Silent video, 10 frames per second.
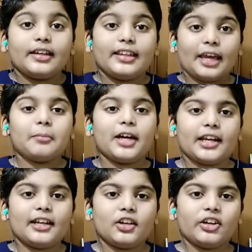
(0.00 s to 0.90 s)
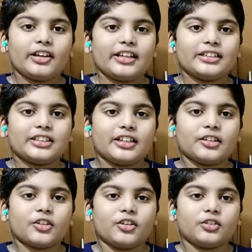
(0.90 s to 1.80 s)
இதே மாதிரி இன்னொரு
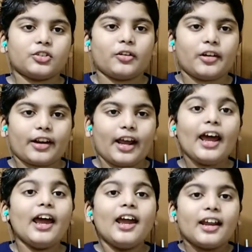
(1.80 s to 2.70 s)
இன்சிடெண்ட் ஒன்று சொல்கிறேன்